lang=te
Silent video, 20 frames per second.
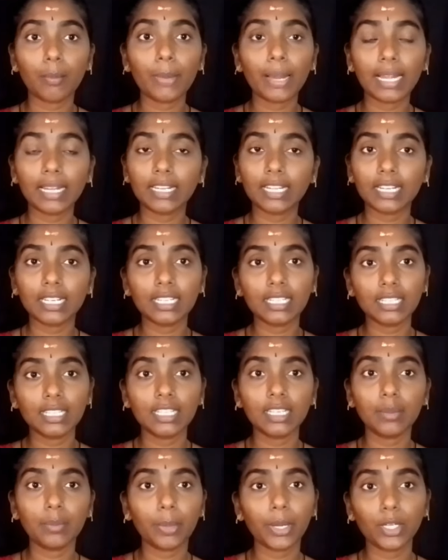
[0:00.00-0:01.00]
బెల్ట్
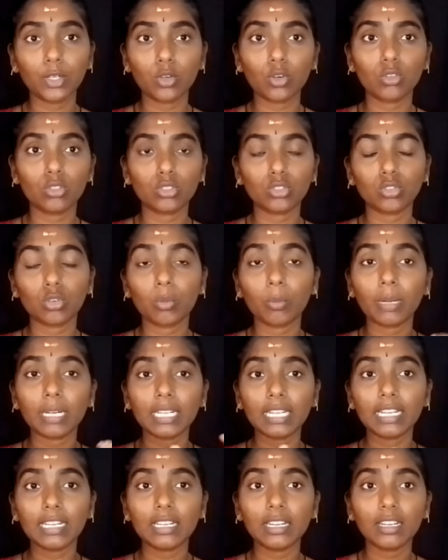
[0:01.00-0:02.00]
అనేది పెట్టుకోవచ్చు
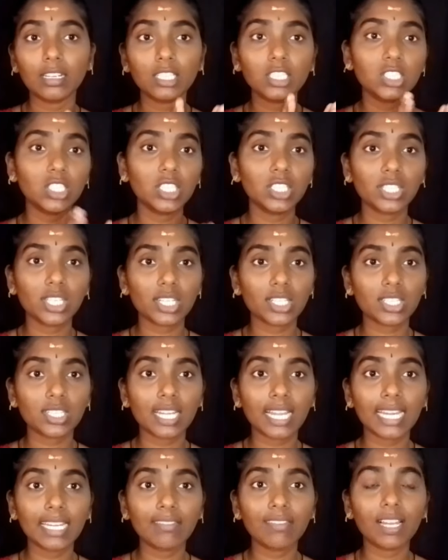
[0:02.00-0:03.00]
బట్ ఏంటంటే శ్రీశక్షణ
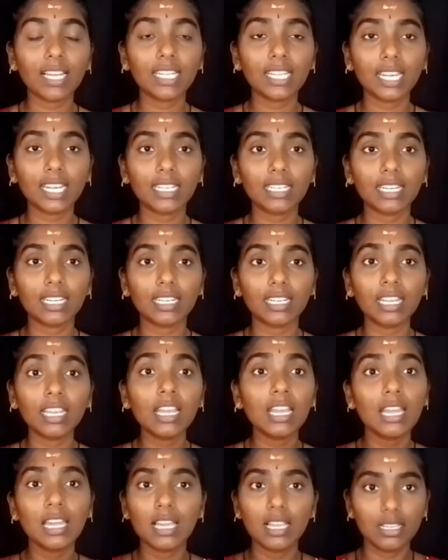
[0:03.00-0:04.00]
సెక్షన్ అయిన వాళ్ళకి ఏంటంటే
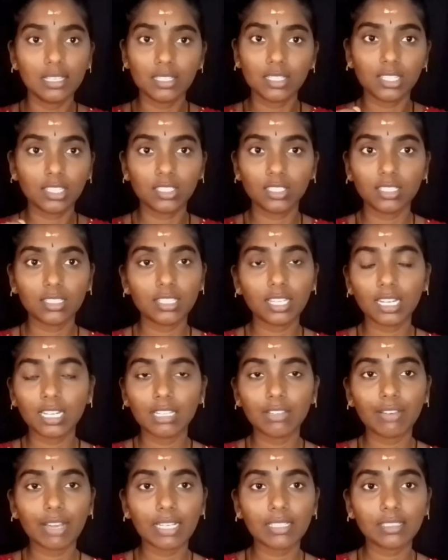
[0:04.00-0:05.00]
స్టిచెస్
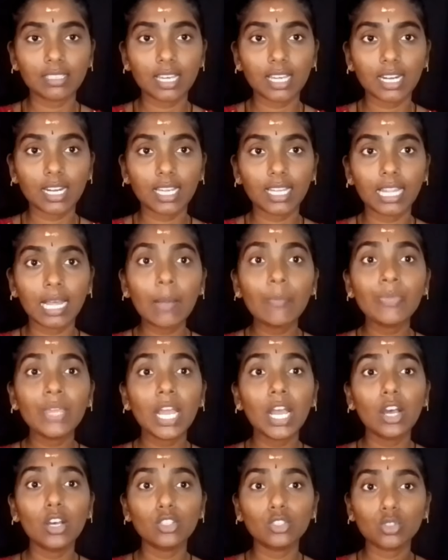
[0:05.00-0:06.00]
అనేది వేస్తారు కదా
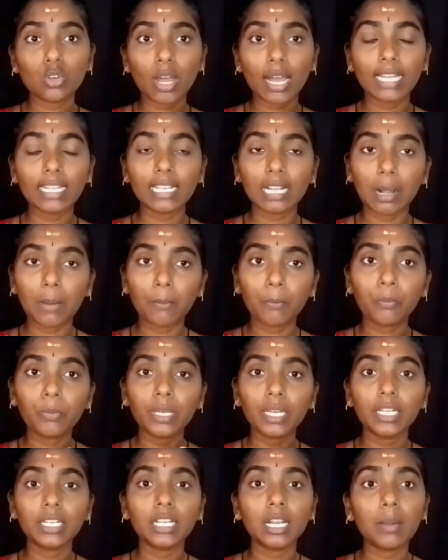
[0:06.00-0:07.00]
సో అది
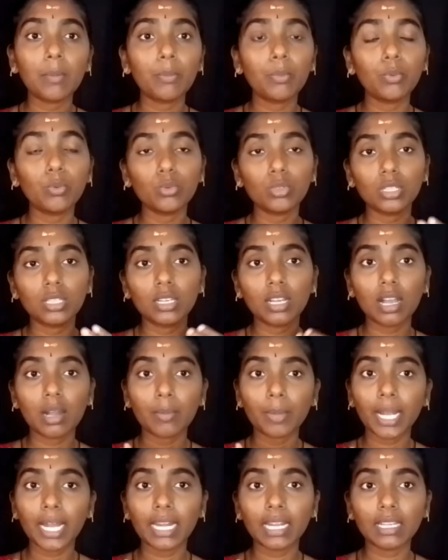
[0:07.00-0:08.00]
కంప్లీట్గా పూర్తిగా
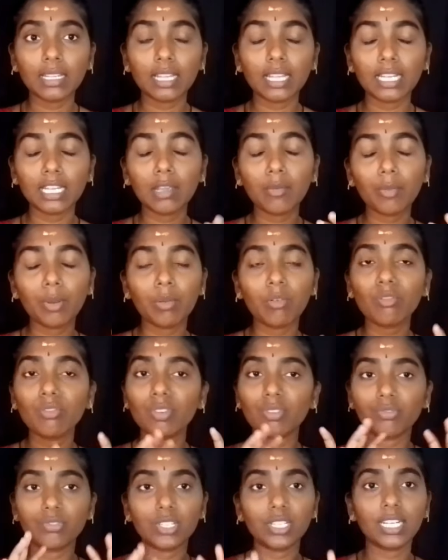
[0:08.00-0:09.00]
మానేదానికి మినిమం
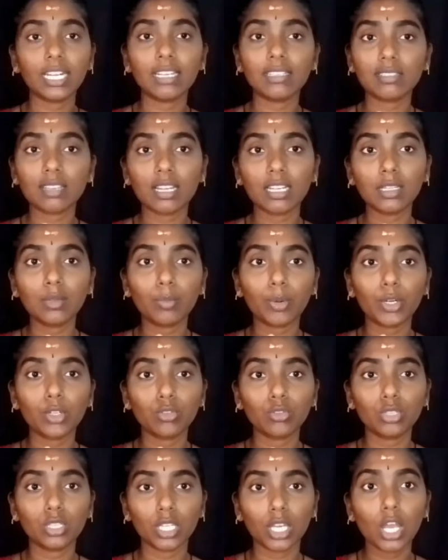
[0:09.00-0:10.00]
ఫిఫ్టీన్ డేస్ అనేది
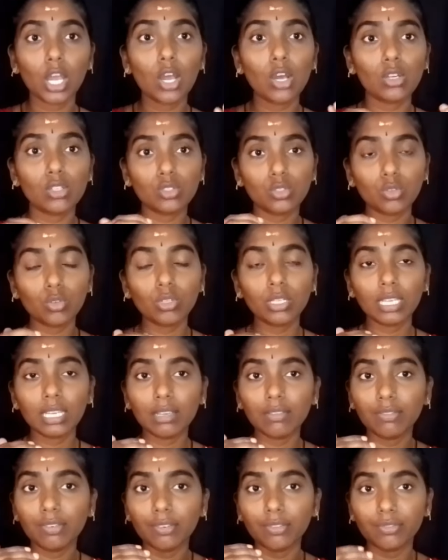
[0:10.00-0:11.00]
పడుతుంది సో
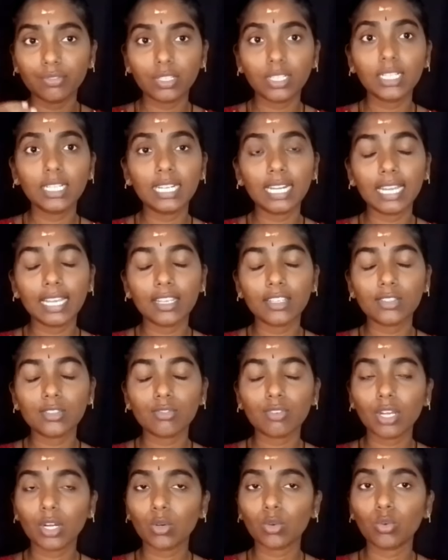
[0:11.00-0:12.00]
ఈ ఫిఫ్టీన్
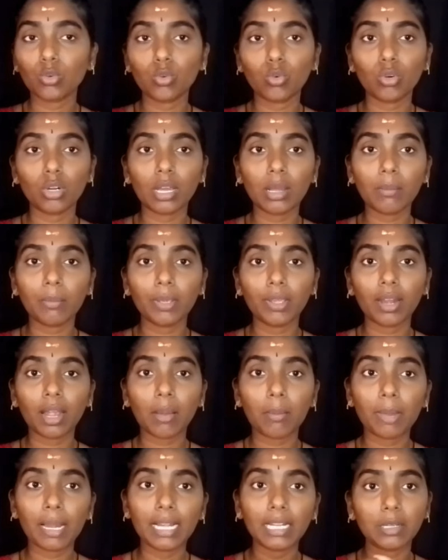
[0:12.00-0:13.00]
డేస్ వరకు కూడా
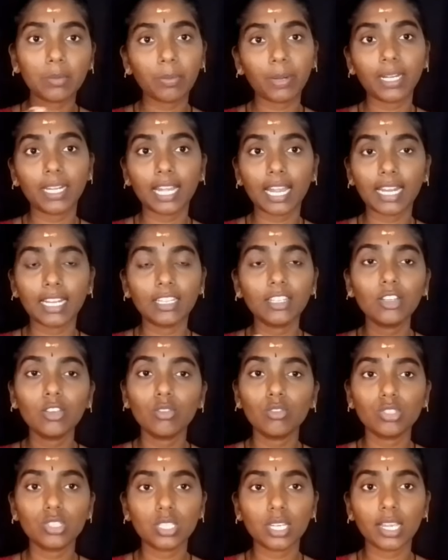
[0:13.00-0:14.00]
మీరు ఆ బెల్ట్ పట్టి అనేది
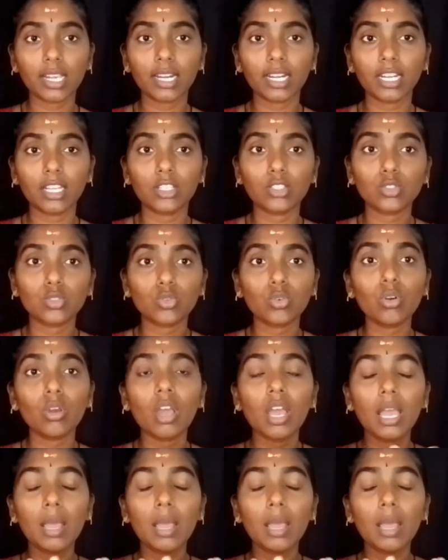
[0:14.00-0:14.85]
యూస్ చేయకండి సో